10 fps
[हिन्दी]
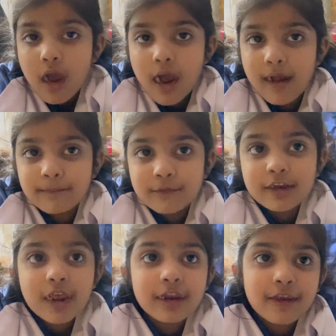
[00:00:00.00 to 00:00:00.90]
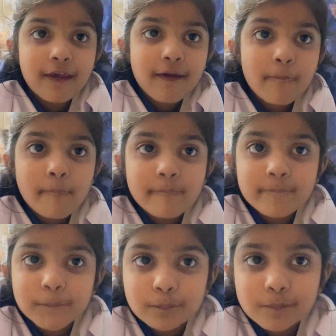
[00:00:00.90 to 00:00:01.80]
हमने हाँ, जाने
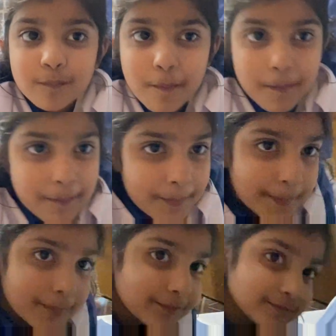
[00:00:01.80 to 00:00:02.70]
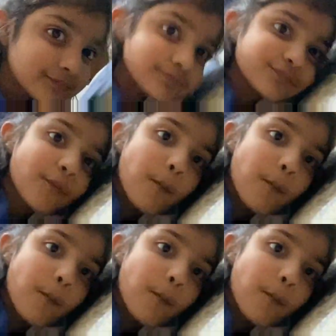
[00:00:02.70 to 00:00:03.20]
तो मैं वादे दे